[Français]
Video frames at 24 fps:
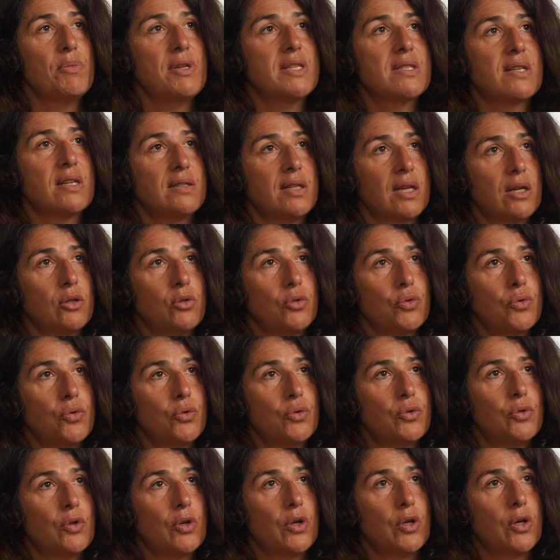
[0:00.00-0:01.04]
mes
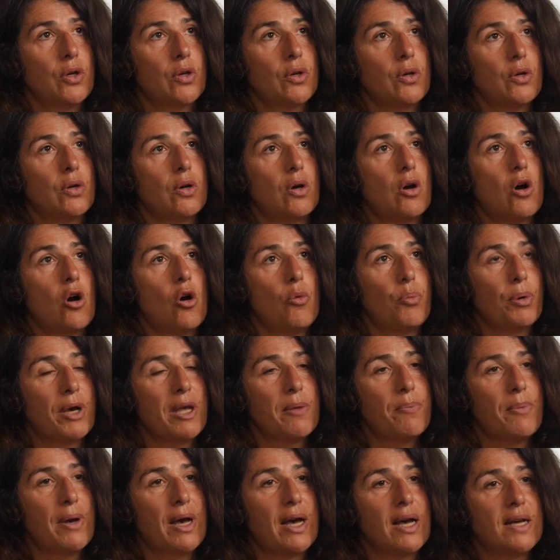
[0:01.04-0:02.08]
interlocuteurs en
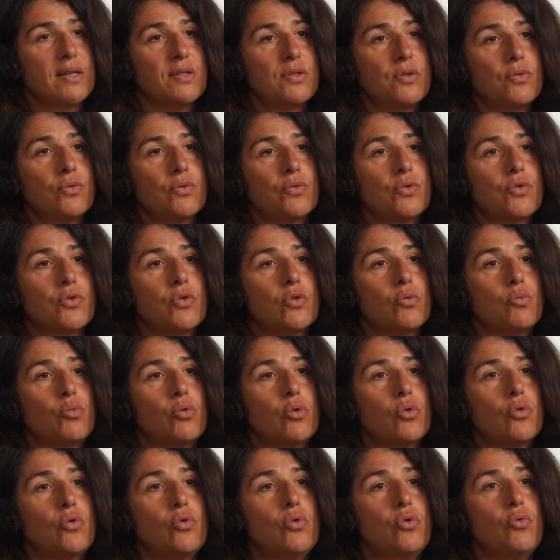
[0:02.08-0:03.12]
préparation sont
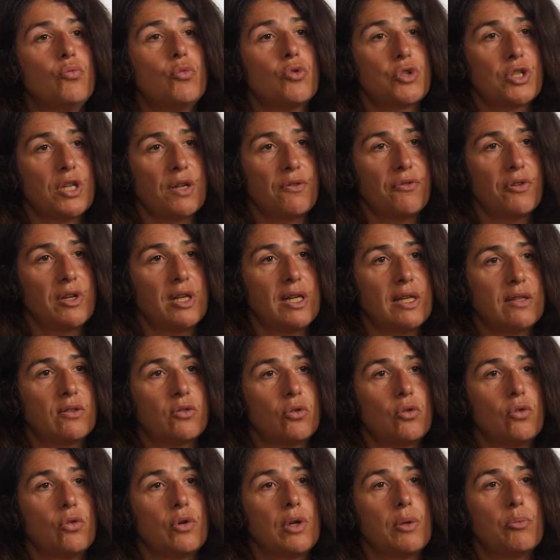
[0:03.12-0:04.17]
beaucoup mon chef
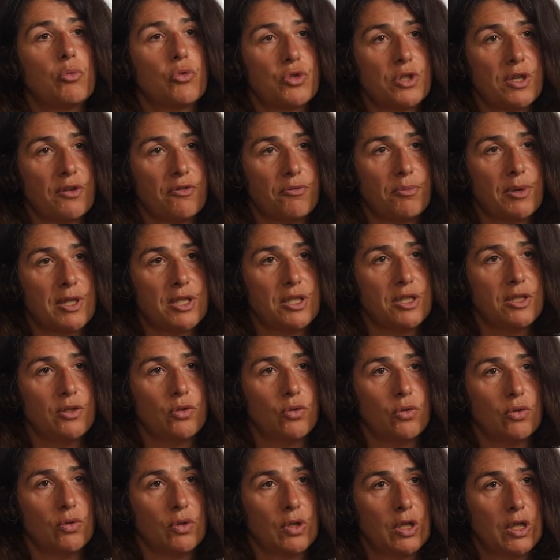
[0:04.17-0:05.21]
électro et mon chef
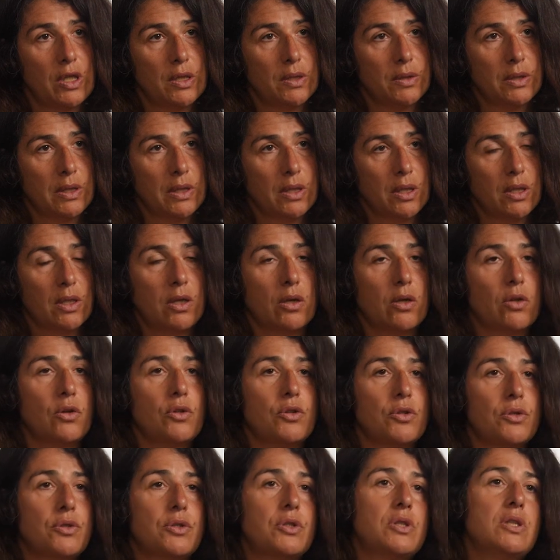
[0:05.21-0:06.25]
machinot.
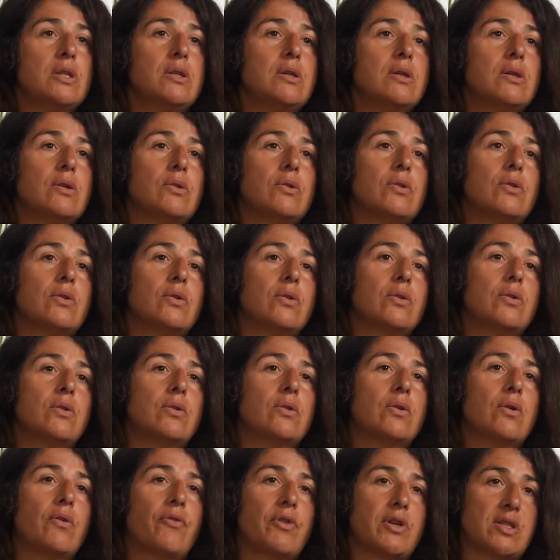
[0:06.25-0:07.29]
Euh, je dis,
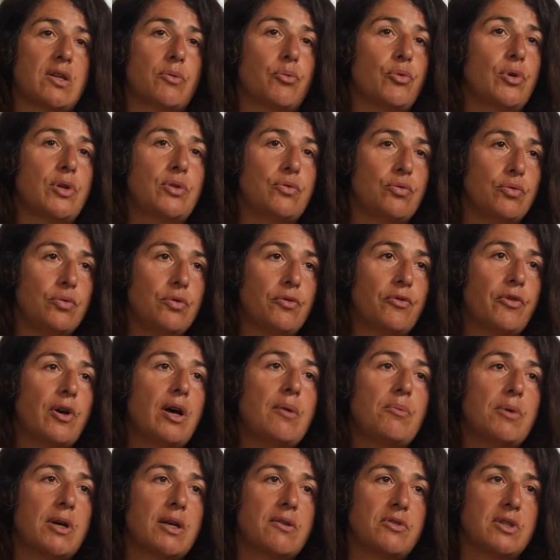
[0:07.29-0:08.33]
euh, enfin ça peut être une
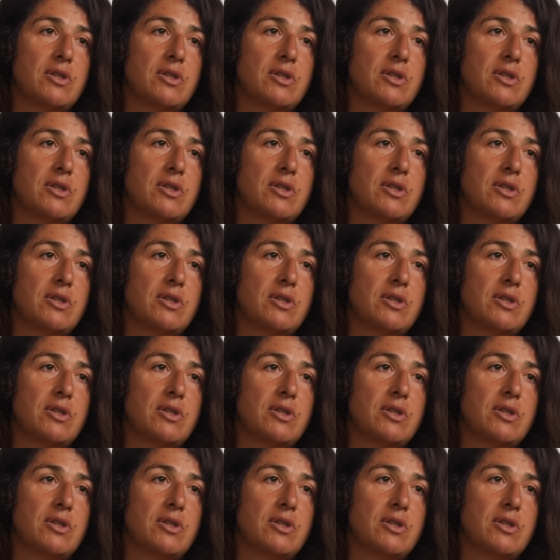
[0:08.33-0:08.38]
femme hein,